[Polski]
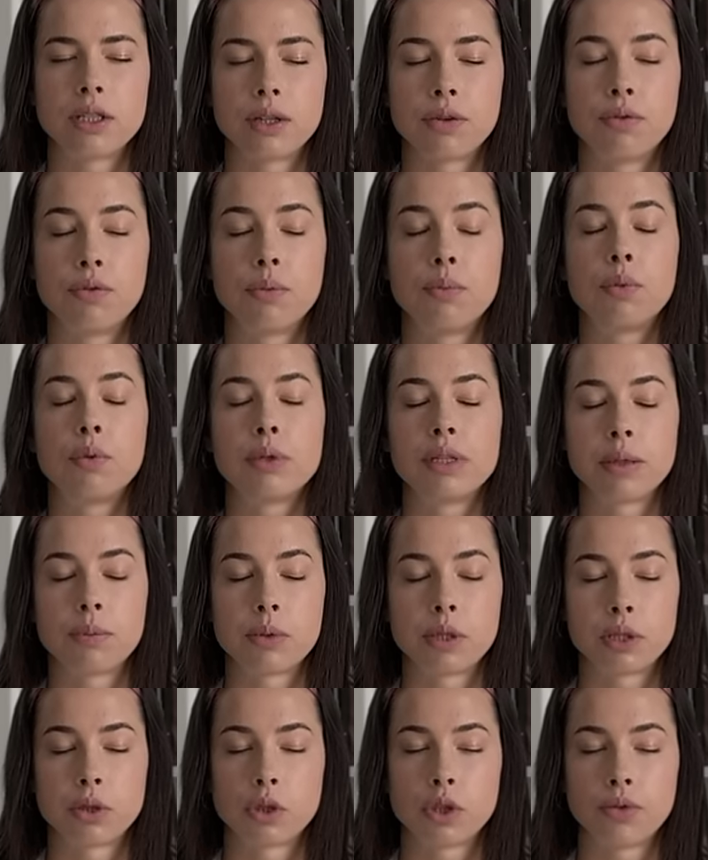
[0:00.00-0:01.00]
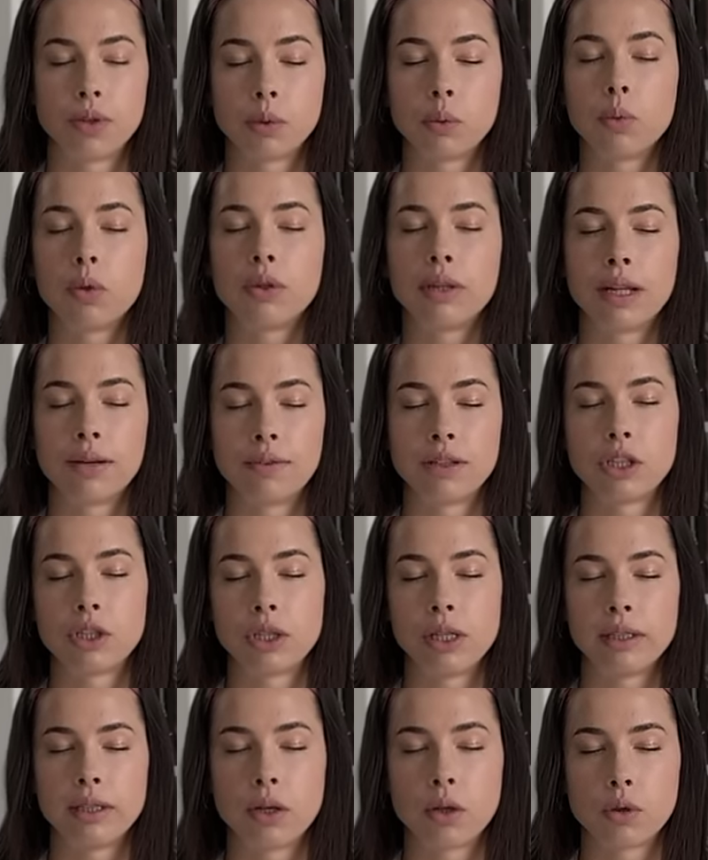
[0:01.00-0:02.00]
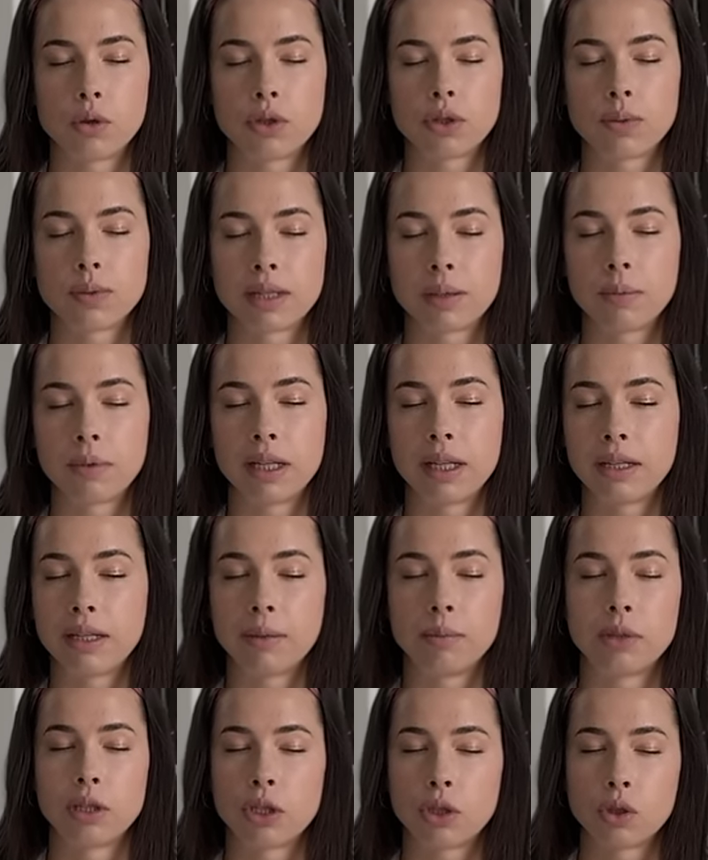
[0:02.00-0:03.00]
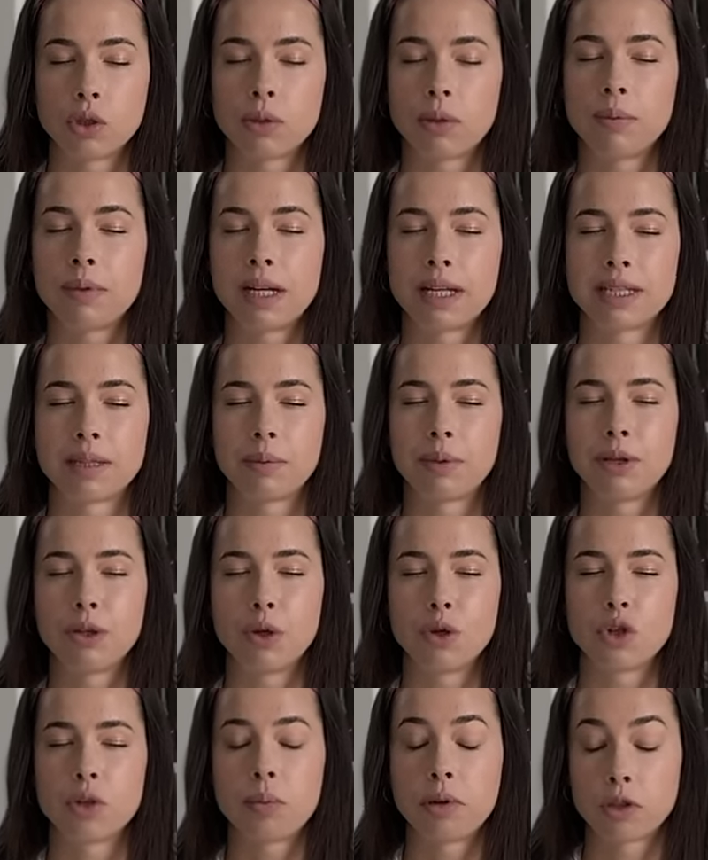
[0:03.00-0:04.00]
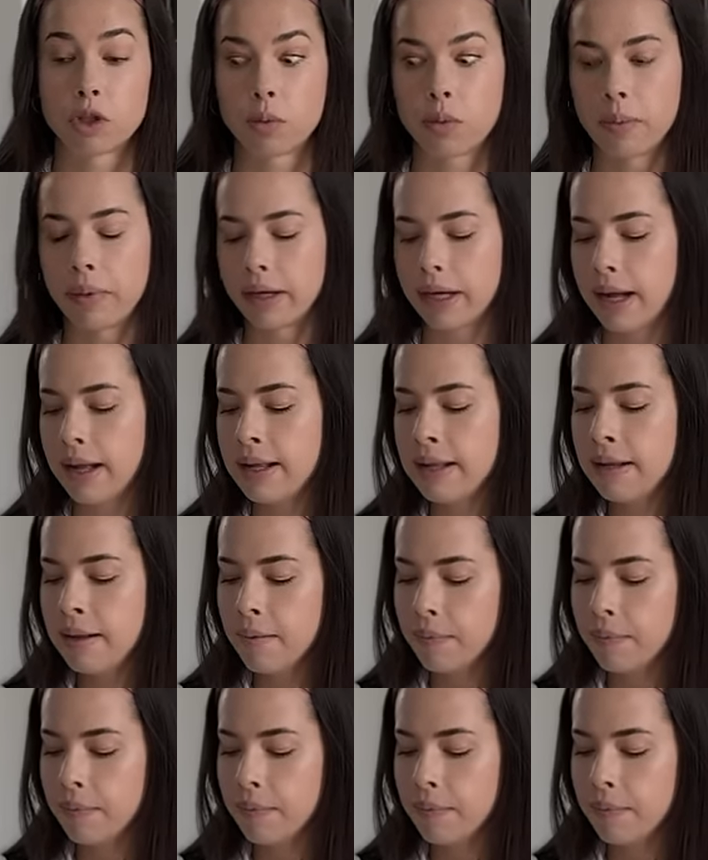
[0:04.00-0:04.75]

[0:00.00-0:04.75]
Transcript: się wybudza przez to światło, nawet jeżeli te oczy są zamknięte. Myślę, że to, że mam teraz zamknięte oczy, bardzo pomaga.